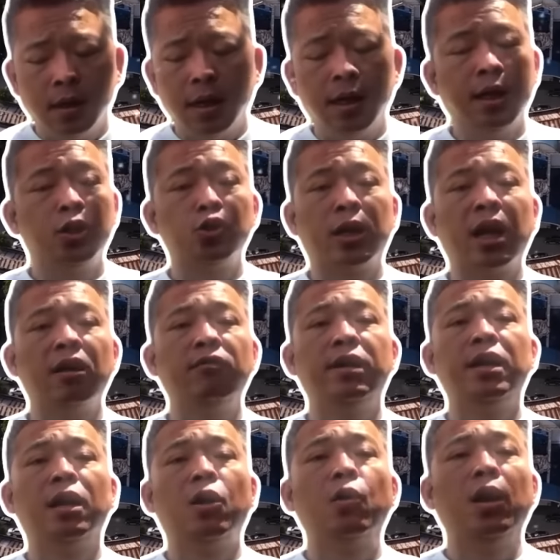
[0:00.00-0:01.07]
à, để cho các quý
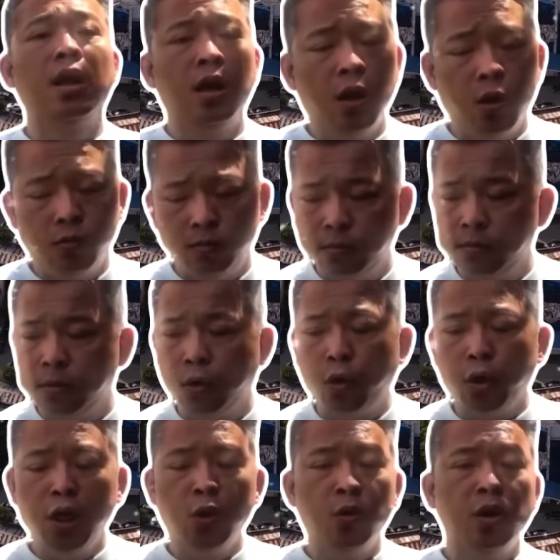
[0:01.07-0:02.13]
vị đừng có lẫn lộn
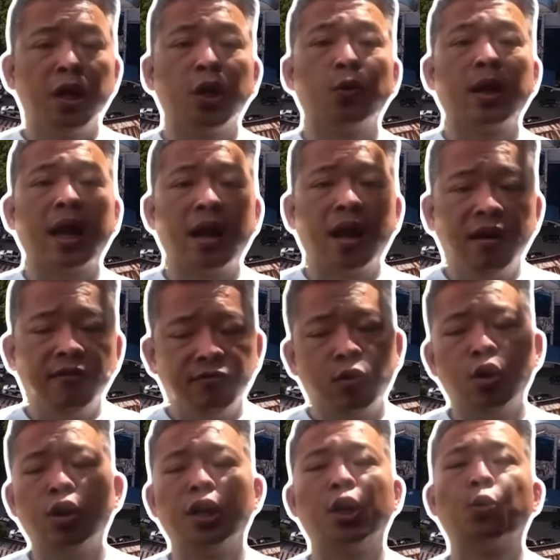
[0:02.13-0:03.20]
có nhiều người kêu ca cấp
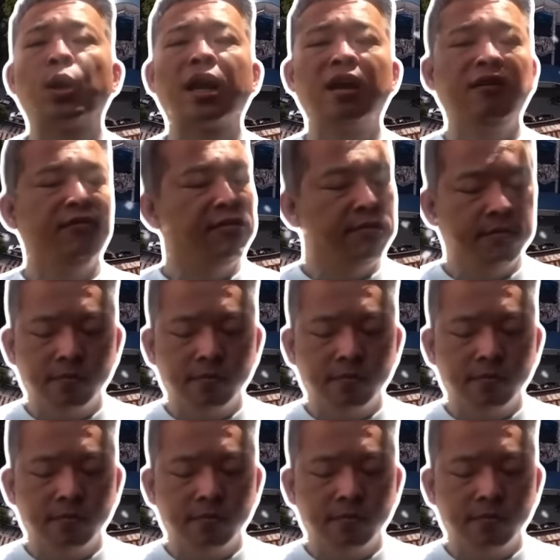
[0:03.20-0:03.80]
có người kêu ca kiếp